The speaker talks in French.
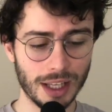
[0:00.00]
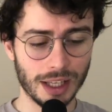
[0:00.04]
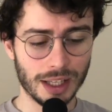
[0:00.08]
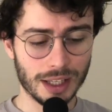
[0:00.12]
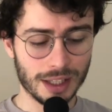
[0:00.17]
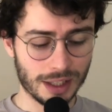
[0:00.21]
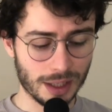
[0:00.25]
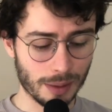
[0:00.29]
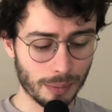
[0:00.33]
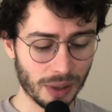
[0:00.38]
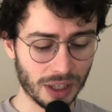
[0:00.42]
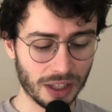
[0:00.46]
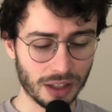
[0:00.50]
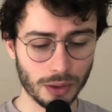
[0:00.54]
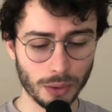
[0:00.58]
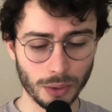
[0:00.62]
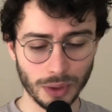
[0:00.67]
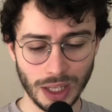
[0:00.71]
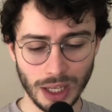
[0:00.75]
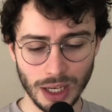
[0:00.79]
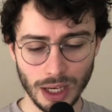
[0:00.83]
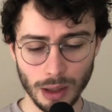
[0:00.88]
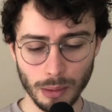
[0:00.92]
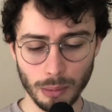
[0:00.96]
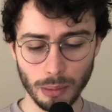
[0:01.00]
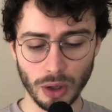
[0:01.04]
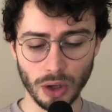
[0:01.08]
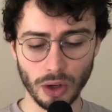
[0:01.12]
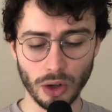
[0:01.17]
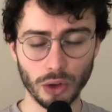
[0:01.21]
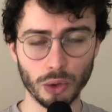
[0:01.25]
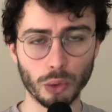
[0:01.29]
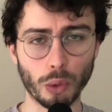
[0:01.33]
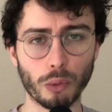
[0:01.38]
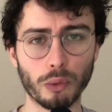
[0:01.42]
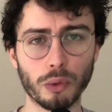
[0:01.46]
Et c'est parti, on a les
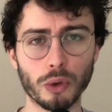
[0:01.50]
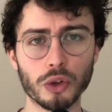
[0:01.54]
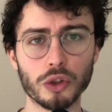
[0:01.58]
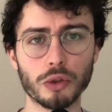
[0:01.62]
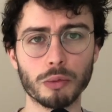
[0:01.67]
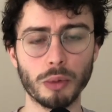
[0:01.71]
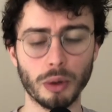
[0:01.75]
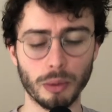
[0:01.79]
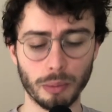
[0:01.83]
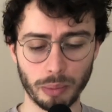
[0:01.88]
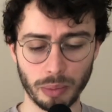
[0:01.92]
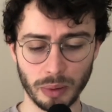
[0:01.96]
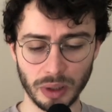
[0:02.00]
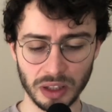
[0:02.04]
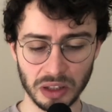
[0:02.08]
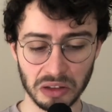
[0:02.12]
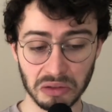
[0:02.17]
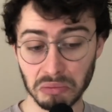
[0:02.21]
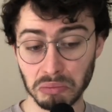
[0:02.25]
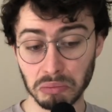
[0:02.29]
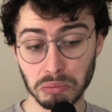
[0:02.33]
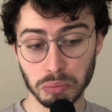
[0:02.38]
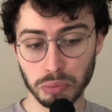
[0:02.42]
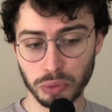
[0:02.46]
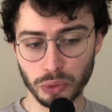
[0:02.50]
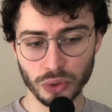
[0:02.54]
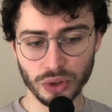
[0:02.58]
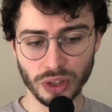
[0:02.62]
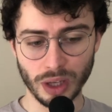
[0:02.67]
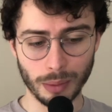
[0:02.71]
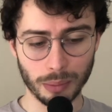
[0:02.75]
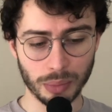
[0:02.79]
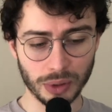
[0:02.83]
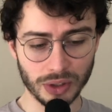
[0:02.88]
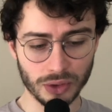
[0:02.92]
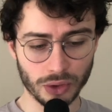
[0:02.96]
blancs. Donc franchement, pas
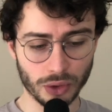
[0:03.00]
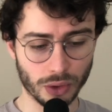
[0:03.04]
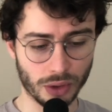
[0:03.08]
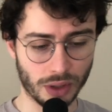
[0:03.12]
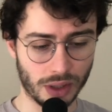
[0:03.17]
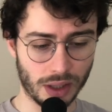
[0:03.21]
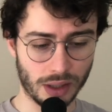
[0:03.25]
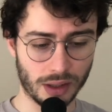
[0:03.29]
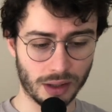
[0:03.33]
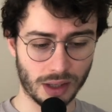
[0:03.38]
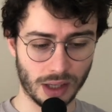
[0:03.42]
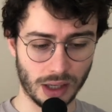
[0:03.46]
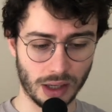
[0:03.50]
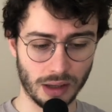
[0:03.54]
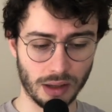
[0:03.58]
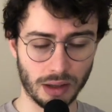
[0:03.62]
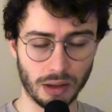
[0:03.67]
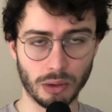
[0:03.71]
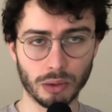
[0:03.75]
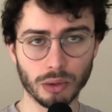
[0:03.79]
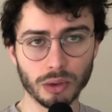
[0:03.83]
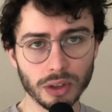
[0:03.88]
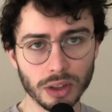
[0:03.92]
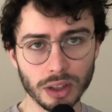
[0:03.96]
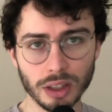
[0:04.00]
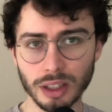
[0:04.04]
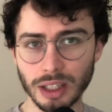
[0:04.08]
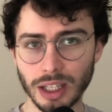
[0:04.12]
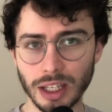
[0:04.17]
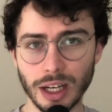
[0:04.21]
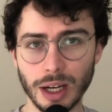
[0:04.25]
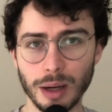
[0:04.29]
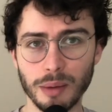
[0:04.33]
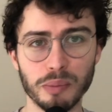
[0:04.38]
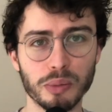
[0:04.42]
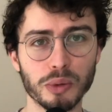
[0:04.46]
impressionné que ça. On est
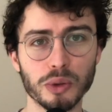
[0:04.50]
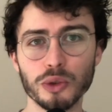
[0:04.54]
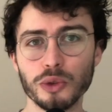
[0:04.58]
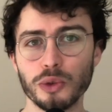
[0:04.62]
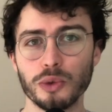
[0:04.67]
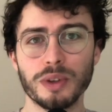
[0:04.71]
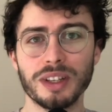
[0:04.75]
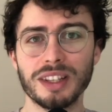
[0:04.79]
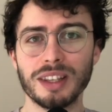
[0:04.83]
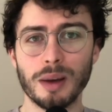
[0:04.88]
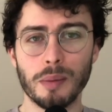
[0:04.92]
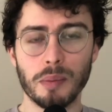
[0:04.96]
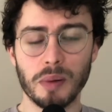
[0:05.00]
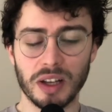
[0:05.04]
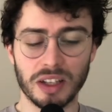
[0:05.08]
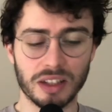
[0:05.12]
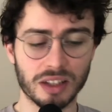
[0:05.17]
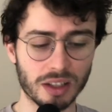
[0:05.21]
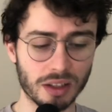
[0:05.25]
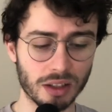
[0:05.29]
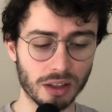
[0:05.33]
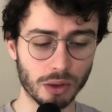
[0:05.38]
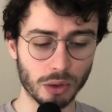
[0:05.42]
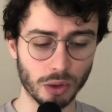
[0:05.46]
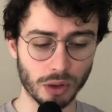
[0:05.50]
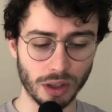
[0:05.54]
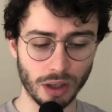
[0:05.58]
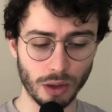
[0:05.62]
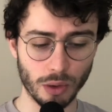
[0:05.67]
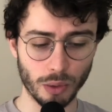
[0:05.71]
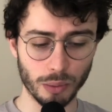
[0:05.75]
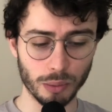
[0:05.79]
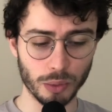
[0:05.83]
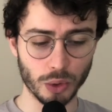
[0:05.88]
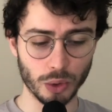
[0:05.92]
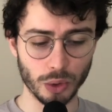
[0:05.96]
là pour jouer sa partie, donner
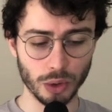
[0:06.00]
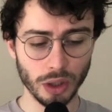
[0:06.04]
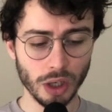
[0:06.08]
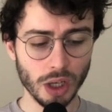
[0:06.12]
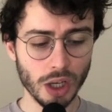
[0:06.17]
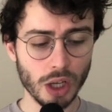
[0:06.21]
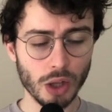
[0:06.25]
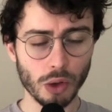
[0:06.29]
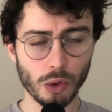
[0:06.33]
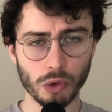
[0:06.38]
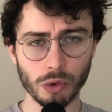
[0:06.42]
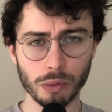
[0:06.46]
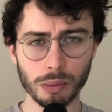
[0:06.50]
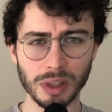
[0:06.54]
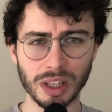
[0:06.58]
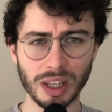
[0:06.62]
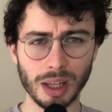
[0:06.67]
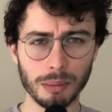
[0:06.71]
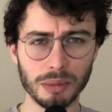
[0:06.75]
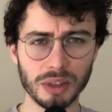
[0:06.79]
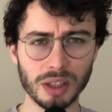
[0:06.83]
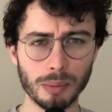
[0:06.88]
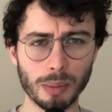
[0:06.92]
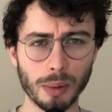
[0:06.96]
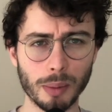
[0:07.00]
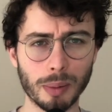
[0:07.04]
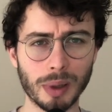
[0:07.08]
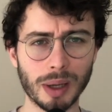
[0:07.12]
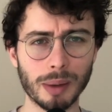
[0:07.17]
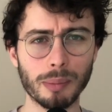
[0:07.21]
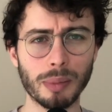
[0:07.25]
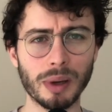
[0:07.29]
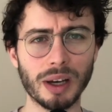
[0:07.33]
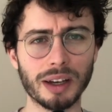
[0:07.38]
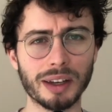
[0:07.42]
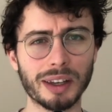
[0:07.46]
le mieux. Donc je m'étais un petit peu
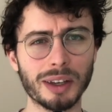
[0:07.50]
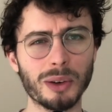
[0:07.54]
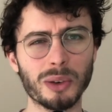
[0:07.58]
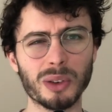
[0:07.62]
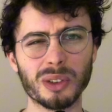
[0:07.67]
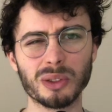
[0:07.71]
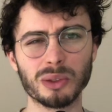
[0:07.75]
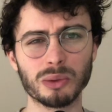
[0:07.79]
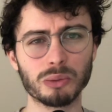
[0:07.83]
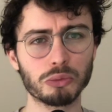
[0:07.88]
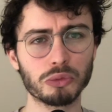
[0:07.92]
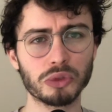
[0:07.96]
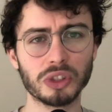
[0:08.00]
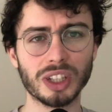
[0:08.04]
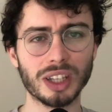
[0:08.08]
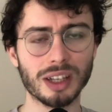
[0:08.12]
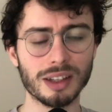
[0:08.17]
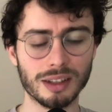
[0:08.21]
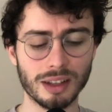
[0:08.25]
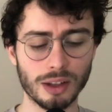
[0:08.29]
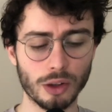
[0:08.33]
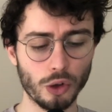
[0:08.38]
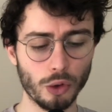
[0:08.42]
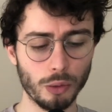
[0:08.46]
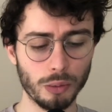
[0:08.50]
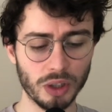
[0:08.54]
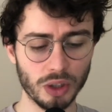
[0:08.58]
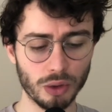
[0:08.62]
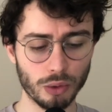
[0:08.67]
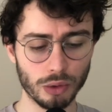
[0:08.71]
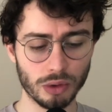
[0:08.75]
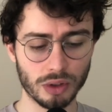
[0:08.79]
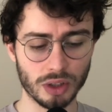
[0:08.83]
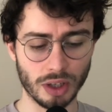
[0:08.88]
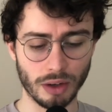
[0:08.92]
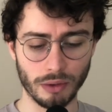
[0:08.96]
préparé en une quinzaine de
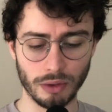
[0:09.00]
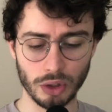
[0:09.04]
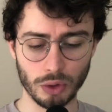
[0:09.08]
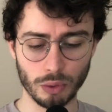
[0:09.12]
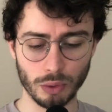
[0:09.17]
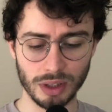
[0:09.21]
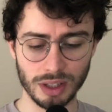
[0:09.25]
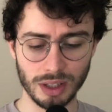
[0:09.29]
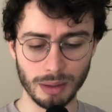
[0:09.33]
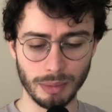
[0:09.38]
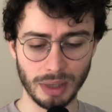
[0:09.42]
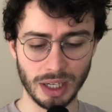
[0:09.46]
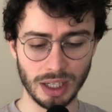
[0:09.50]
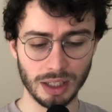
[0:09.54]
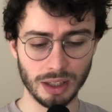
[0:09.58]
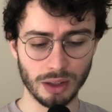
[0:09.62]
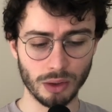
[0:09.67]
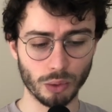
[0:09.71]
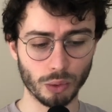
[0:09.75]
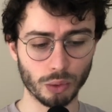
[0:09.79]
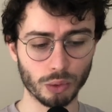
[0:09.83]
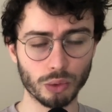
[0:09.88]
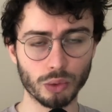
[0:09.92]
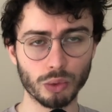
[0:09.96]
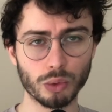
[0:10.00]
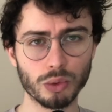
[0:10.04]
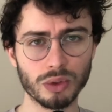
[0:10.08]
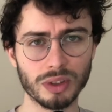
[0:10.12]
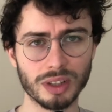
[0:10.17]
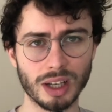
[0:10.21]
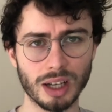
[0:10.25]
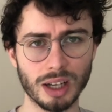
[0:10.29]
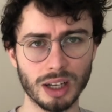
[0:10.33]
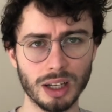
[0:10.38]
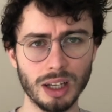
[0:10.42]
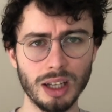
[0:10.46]
minutes. J'avais choisi ma ligne. Donc tout
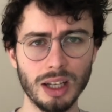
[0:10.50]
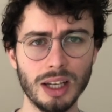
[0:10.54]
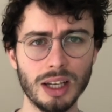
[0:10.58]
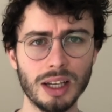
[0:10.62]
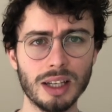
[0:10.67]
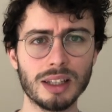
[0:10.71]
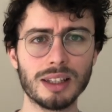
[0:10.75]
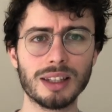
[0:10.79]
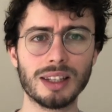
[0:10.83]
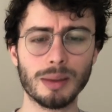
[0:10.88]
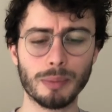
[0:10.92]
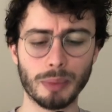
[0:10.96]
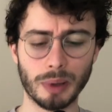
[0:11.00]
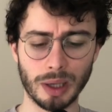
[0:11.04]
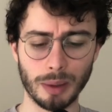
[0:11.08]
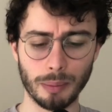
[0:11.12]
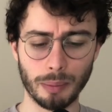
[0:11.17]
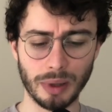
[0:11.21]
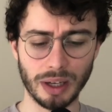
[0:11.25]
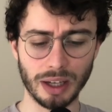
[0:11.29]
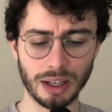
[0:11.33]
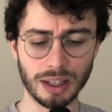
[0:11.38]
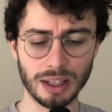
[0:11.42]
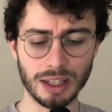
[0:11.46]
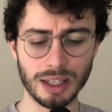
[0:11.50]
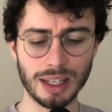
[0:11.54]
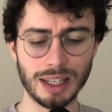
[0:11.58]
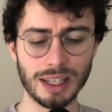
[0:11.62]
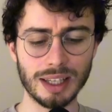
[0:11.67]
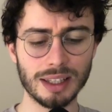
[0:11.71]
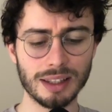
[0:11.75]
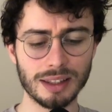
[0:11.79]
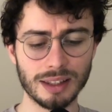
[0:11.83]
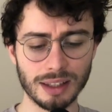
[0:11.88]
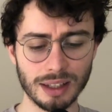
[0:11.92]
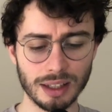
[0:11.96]
ça, c'est préparé
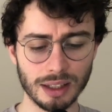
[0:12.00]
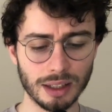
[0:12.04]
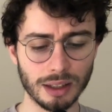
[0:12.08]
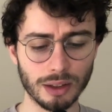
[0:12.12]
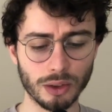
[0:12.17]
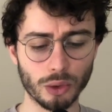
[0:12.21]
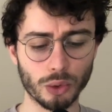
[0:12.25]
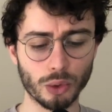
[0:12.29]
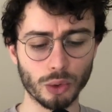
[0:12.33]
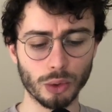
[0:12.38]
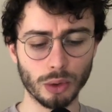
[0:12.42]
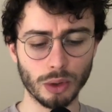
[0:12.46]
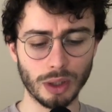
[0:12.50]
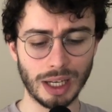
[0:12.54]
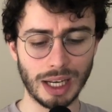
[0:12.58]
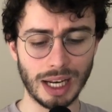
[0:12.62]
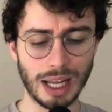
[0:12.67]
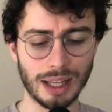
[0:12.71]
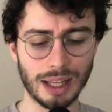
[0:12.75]
et c'est de la